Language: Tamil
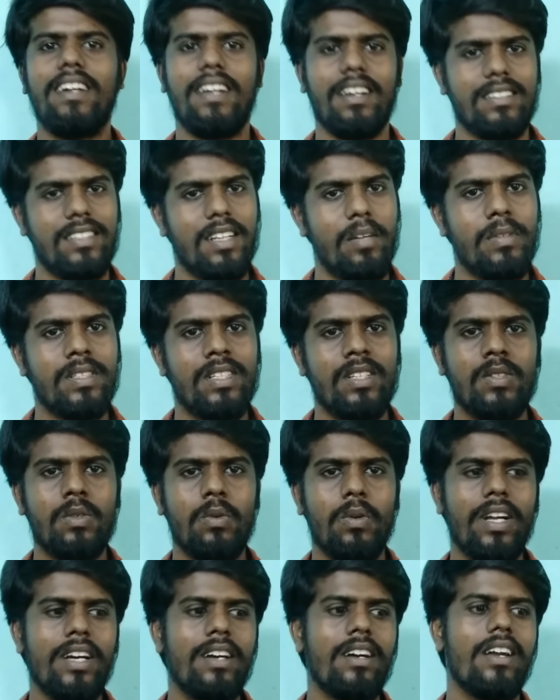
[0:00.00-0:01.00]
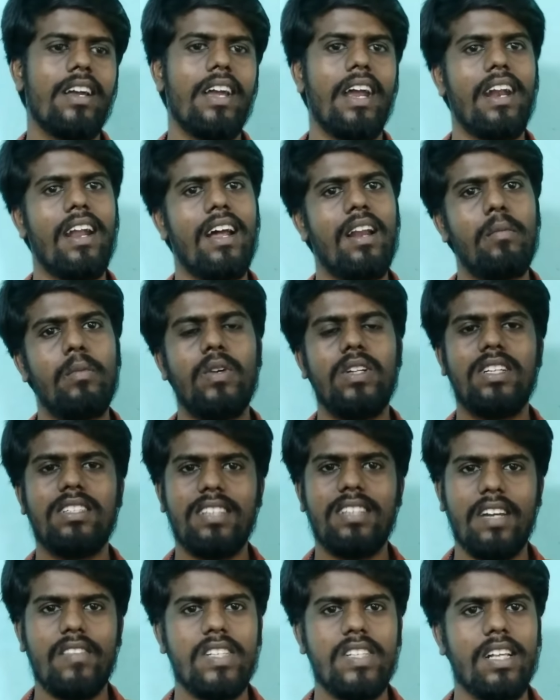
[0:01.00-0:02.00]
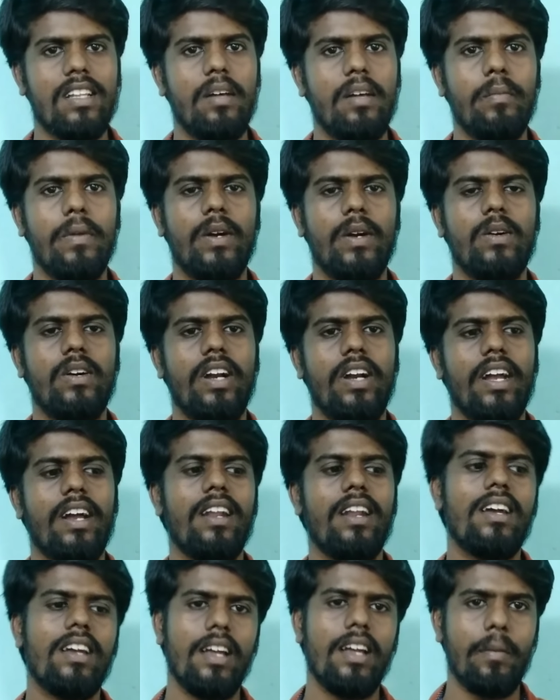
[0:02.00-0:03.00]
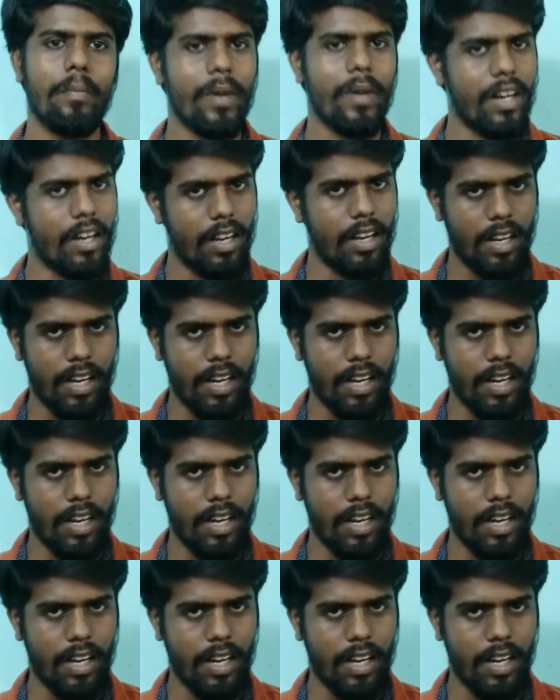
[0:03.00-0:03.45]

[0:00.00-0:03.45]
டெக்ஸ்டைல் பிஸ்னஸ் கூட என்னால் முடிஞ்ச சர்வீஸாக தான் பண்ணணும்னு நினைக்கிறேன் இப்போ